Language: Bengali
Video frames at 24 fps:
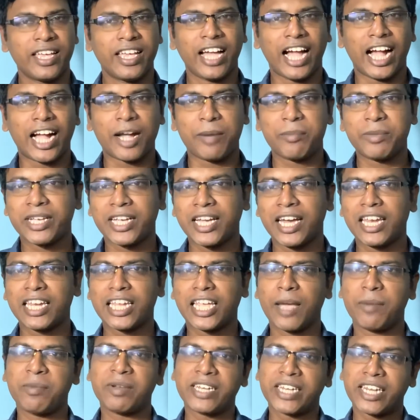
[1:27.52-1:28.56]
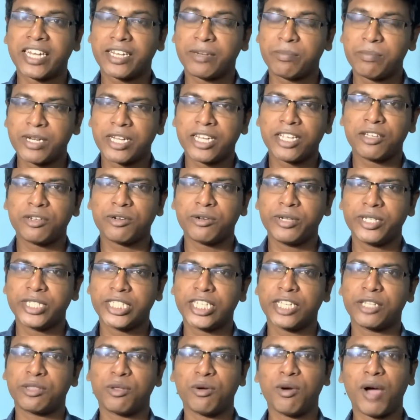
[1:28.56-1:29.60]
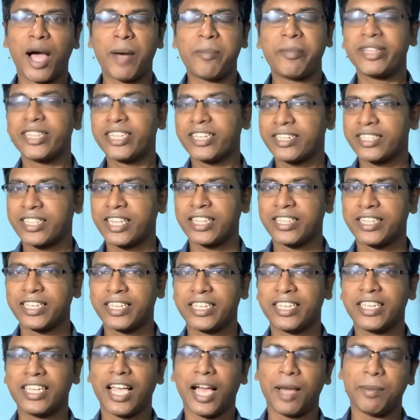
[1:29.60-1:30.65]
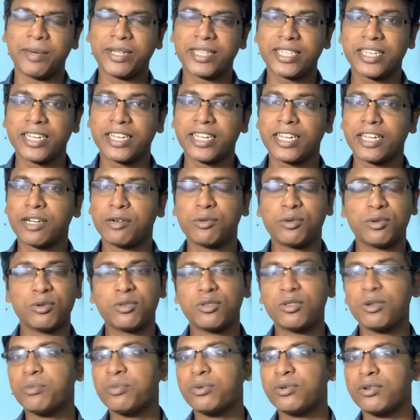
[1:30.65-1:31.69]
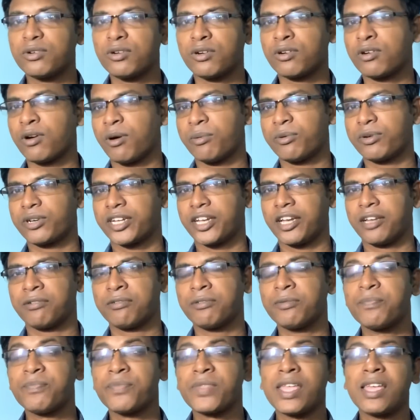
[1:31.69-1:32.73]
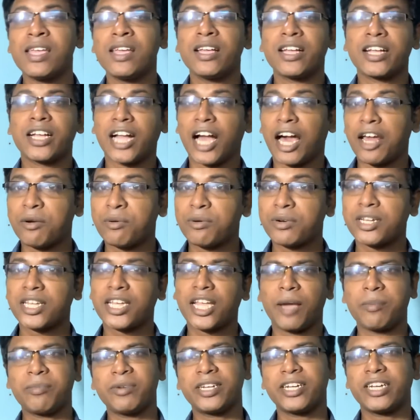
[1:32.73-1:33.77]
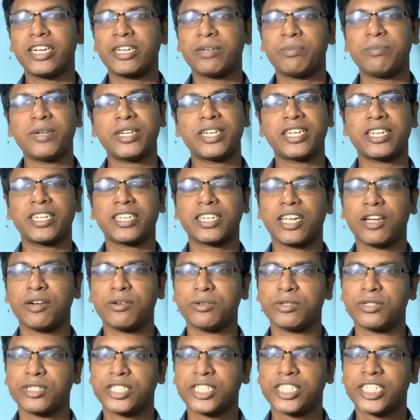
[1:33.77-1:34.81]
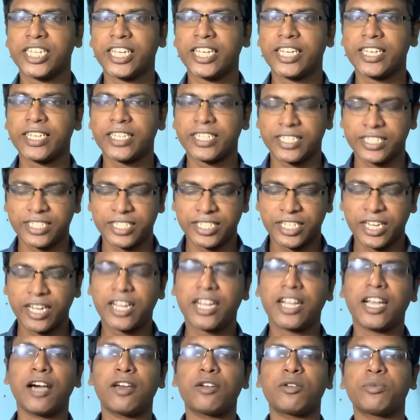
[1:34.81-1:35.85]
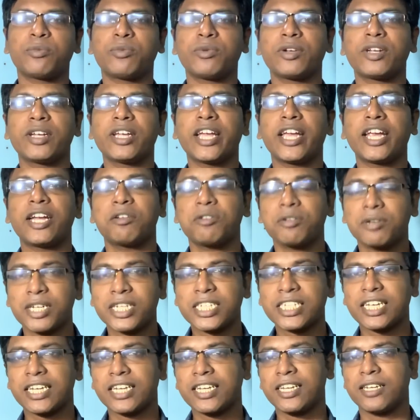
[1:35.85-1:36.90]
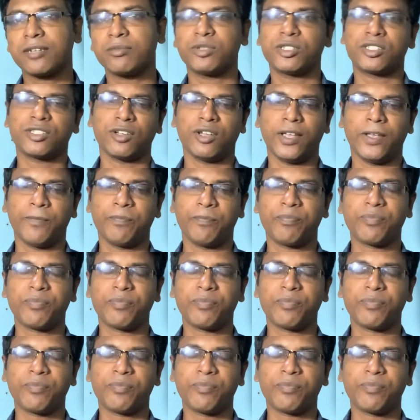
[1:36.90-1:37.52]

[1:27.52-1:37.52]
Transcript: আগামীকাল ক্যাবিনেট মিটিং রয়েছে তো আমাদের তাতে কি আমাদের এটা গুরুত্বপূর্ণ খবর কেন কারণ ক্যাবিনেট মিটিংটা হচ্ছে শিক্ষার উপরে এডুকেশনাল বিষয়